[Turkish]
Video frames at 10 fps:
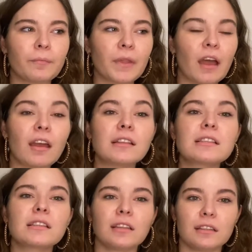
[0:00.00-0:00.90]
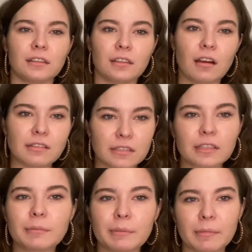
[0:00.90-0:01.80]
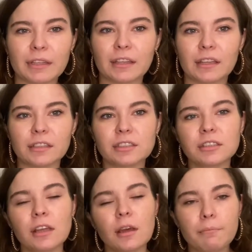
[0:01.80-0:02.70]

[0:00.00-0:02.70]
hayat tarzını bilmedikleri için